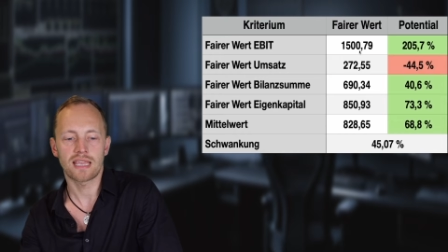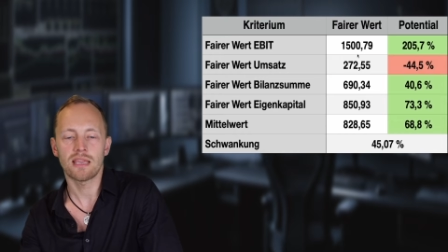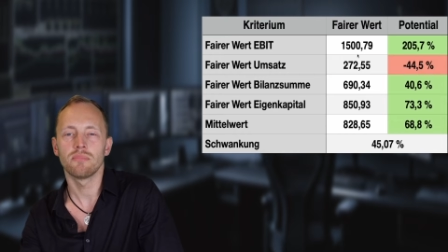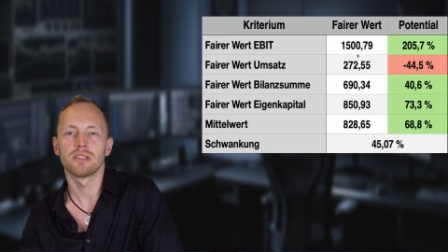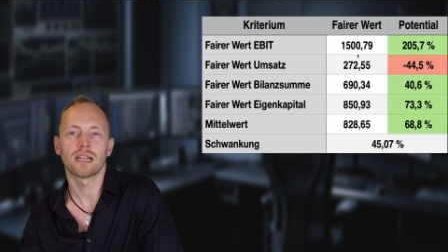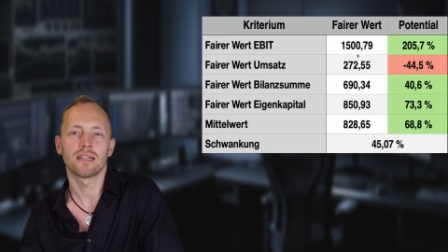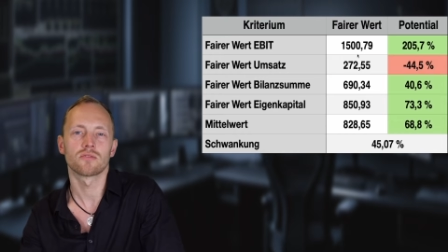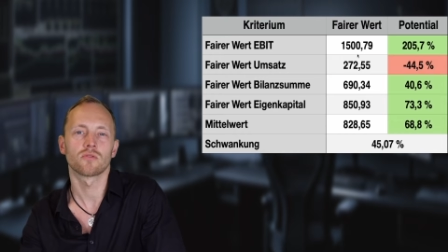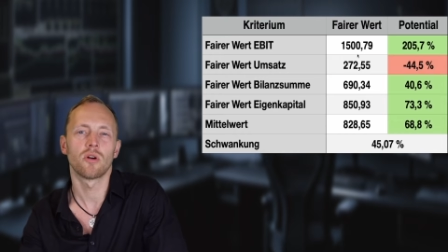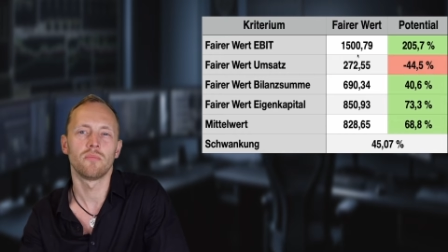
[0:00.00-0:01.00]
EBIT halt
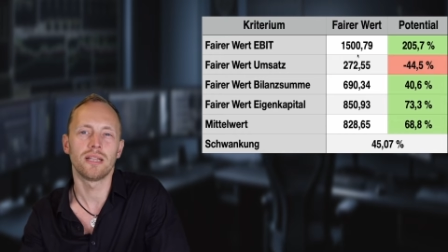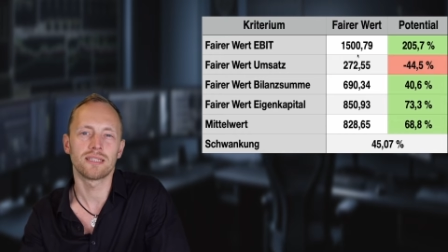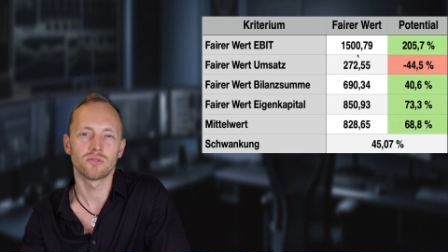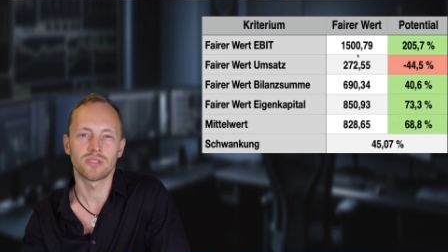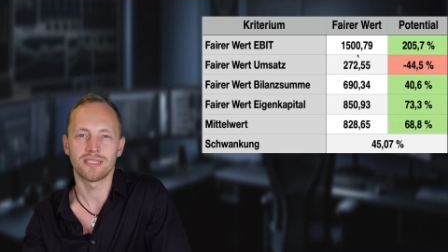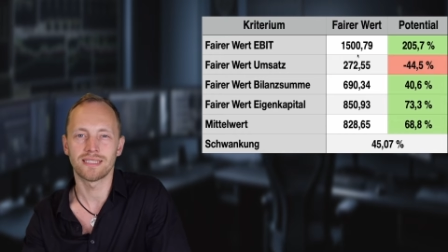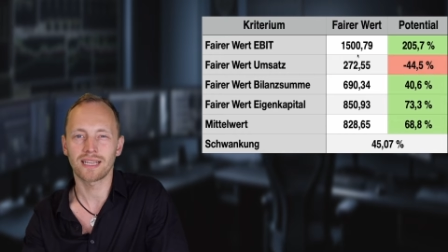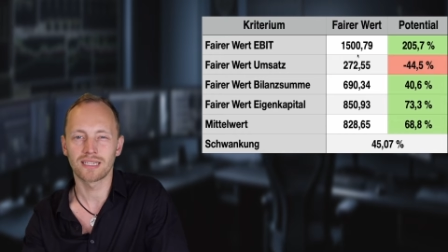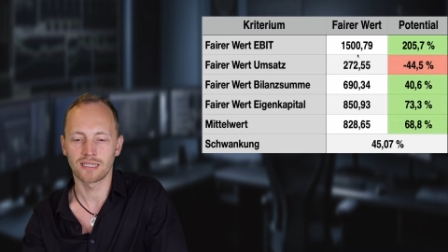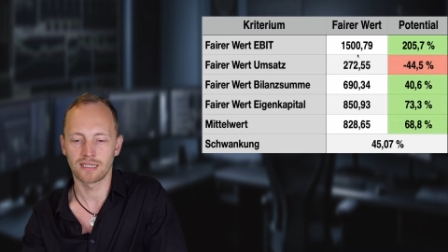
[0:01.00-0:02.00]
so komplett durch die
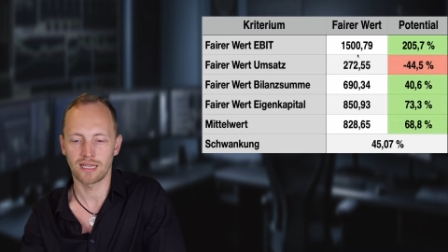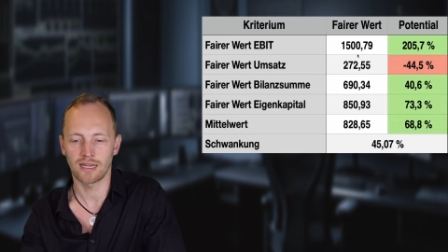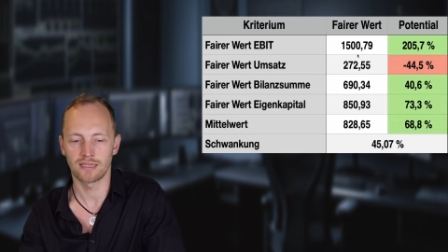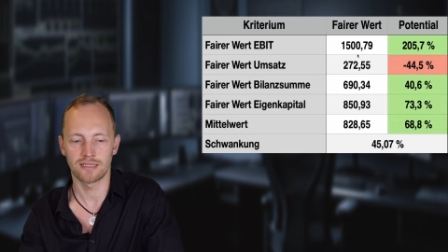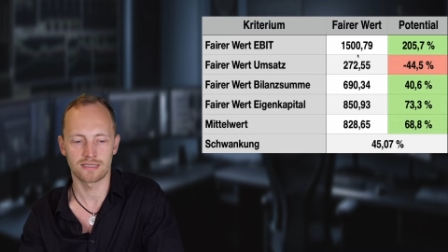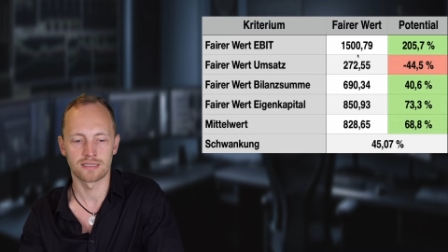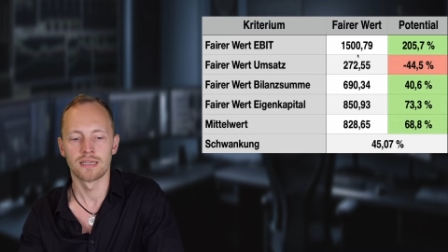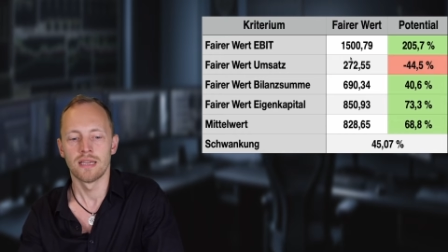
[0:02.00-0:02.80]
Decke gegangen ist.